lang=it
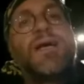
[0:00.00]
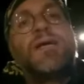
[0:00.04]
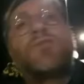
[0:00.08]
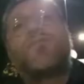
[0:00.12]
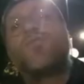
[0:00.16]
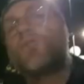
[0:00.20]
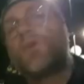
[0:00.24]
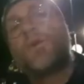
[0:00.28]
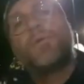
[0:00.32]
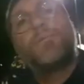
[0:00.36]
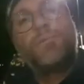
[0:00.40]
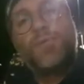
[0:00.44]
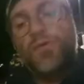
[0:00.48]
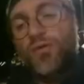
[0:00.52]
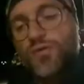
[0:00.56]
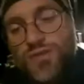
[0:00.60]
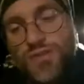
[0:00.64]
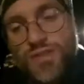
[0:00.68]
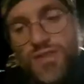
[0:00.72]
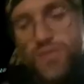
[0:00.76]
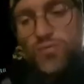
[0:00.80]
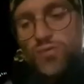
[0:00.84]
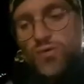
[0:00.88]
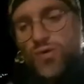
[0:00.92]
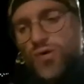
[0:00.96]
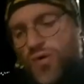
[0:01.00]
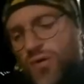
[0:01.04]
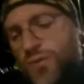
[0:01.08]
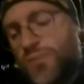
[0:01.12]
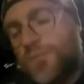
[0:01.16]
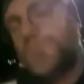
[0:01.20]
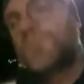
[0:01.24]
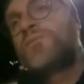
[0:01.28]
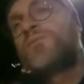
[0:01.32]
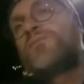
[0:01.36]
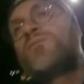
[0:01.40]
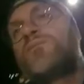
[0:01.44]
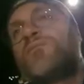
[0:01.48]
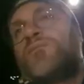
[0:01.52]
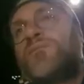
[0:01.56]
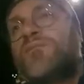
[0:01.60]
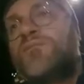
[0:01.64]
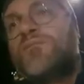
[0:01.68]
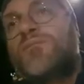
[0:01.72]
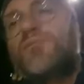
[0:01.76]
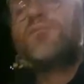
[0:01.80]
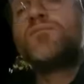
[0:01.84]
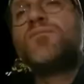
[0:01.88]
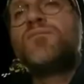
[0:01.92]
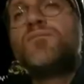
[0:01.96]
dato che proseguirò
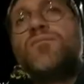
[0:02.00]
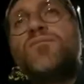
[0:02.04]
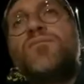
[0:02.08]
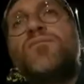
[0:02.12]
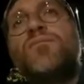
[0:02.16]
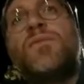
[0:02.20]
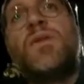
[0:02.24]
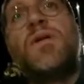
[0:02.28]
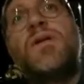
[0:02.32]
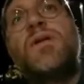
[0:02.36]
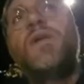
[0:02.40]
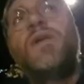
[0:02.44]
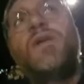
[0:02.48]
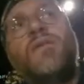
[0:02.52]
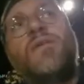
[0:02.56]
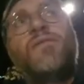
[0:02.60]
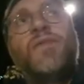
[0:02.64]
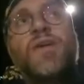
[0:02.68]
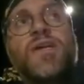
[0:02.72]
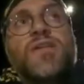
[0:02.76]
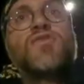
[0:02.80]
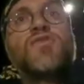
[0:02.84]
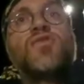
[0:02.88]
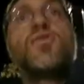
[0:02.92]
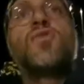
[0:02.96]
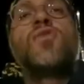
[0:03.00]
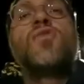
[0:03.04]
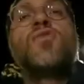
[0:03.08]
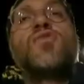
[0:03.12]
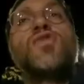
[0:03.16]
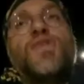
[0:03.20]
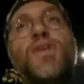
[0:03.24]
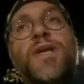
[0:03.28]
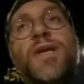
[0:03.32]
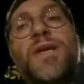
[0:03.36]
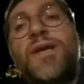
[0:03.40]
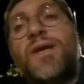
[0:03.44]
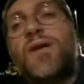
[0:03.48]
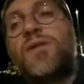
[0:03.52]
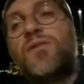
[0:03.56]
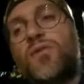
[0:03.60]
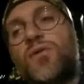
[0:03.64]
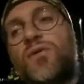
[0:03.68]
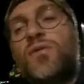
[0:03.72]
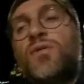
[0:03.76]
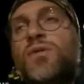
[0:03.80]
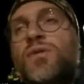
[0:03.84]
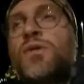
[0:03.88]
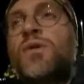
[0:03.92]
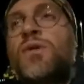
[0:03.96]
verso
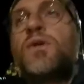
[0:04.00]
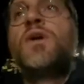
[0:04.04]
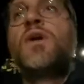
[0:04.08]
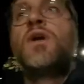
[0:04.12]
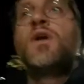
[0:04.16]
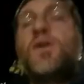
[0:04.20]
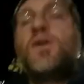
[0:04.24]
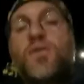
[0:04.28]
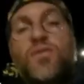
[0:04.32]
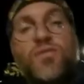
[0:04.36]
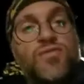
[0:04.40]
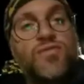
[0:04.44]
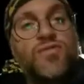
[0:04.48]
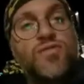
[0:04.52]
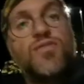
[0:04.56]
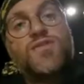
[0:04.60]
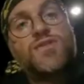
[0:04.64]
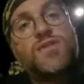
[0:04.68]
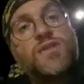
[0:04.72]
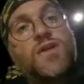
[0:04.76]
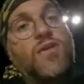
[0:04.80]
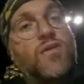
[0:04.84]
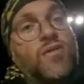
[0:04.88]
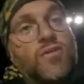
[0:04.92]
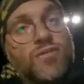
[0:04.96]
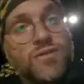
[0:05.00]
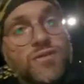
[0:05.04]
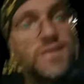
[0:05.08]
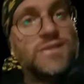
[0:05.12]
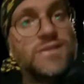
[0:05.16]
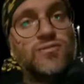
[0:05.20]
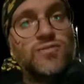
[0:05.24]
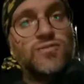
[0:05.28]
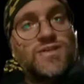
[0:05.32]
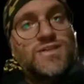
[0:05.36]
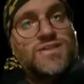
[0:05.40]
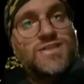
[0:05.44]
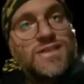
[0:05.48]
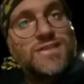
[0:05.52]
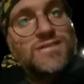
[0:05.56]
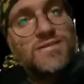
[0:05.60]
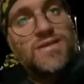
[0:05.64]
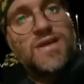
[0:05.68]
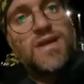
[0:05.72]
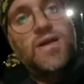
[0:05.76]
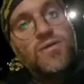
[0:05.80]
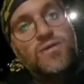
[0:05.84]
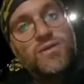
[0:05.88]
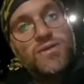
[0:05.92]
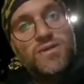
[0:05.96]
l'oceano non sosterò tanto a
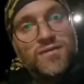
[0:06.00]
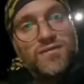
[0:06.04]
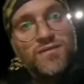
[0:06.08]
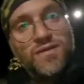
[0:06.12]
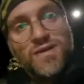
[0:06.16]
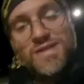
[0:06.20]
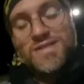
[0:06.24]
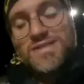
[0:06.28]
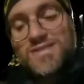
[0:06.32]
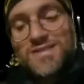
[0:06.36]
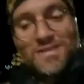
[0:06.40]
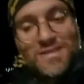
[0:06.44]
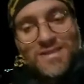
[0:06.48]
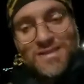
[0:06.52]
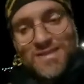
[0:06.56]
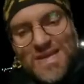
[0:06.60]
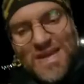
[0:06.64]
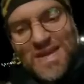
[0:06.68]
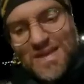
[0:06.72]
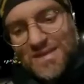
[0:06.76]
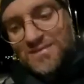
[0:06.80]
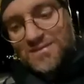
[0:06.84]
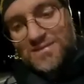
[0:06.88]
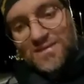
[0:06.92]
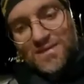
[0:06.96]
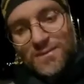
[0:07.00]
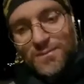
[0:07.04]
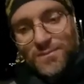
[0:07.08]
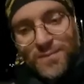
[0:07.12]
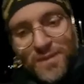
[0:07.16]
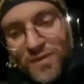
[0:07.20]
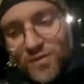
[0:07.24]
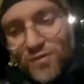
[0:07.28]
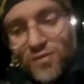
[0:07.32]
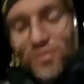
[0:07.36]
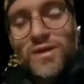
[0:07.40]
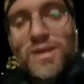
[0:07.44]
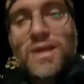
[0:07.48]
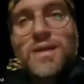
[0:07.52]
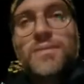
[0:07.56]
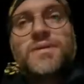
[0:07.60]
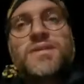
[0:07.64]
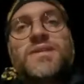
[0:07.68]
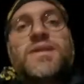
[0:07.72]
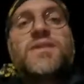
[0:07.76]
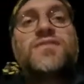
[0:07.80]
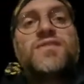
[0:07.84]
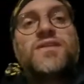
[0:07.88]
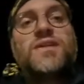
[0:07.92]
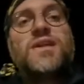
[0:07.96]
Santiago a differenza degli altri che per loro è la
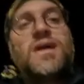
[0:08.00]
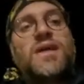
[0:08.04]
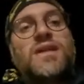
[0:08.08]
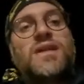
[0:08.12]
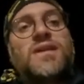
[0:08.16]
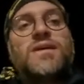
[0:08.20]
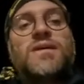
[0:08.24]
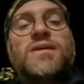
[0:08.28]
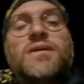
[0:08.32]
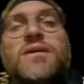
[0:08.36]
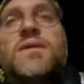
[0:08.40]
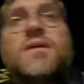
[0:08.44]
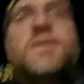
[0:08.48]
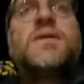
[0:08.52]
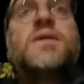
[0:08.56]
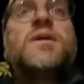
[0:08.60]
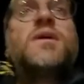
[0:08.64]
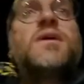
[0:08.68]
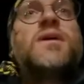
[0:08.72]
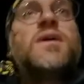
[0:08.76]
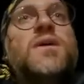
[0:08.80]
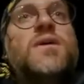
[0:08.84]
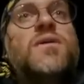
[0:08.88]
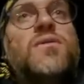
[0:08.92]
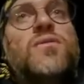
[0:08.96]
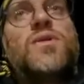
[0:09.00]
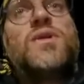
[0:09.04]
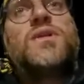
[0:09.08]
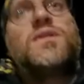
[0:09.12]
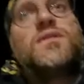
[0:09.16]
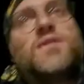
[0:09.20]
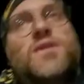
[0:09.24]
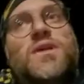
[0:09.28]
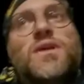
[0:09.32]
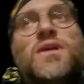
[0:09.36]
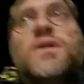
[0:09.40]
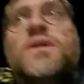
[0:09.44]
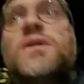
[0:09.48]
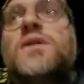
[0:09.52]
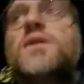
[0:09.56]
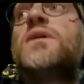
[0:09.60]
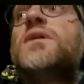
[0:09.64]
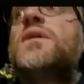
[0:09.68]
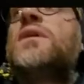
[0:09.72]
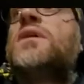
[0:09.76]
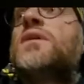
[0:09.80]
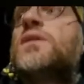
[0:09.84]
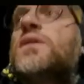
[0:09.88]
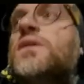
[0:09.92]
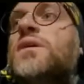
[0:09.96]
metà finale, quindi
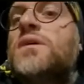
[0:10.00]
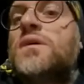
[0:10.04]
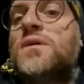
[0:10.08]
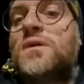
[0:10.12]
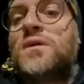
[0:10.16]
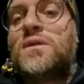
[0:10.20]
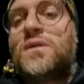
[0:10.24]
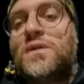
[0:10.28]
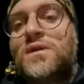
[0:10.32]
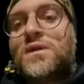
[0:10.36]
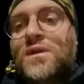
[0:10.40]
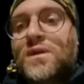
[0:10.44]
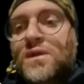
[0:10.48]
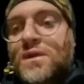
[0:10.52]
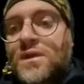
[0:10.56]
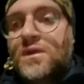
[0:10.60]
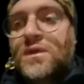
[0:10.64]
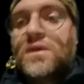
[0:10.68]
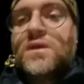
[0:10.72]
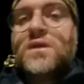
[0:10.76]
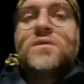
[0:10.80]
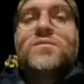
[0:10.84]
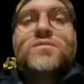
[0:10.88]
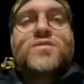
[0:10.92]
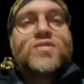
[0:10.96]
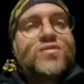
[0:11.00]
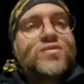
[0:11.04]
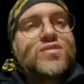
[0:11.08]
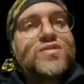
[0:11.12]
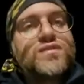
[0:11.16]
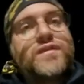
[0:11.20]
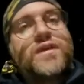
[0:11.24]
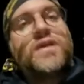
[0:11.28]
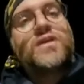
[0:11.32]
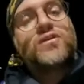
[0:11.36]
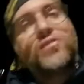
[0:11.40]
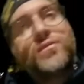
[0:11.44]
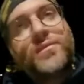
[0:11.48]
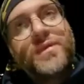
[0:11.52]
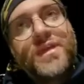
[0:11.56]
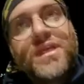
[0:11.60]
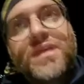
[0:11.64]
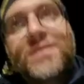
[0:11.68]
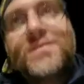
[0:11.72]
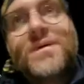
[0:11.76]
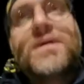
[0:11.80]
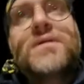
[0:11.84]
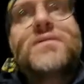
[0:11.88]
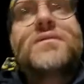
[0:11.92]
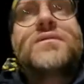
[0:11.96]
mi sono svegliato
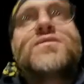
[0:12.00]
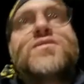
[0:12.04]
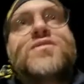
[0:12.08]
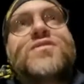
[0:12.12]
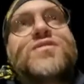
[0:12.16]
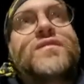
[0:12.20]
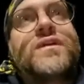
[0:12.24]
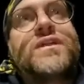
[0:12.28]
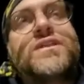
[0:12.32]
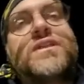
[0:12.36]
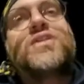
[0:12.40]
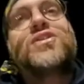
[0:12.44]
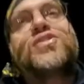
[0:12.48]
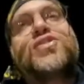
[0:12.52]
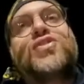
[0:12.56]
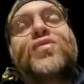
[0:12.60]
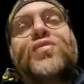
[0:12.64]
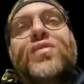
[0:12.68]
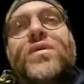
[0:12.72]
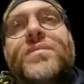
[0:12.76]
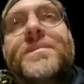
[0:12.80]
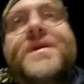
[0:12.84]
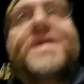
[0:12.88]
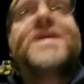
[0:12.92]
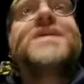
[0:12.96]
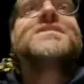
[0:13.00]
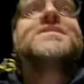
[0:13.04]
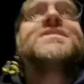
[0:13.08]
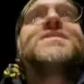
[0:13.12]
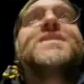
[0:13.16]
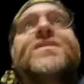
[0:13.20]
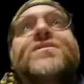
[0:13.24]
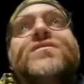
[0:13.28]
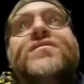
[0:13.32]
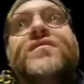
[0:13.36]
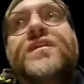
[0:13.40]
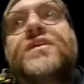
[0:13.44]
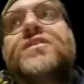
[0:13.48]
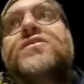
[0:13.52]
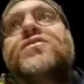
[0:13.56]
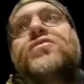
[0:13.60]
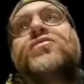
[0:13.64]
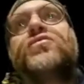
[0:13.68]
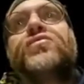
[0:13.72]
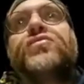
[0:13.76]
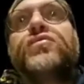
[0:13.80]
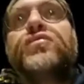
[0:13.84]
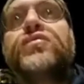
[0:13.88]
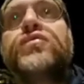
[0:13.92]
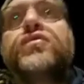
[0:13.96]
prima, sono svegliato alle 5 e mezza, ho fatto
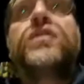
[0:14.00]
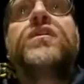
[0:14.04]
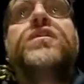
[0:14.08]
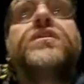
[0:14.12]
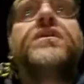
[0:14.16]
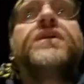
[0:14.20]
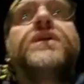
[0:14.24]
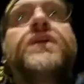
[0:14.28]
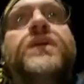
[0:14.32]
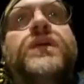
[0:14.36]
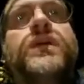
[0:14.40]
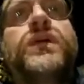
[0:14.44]
tutto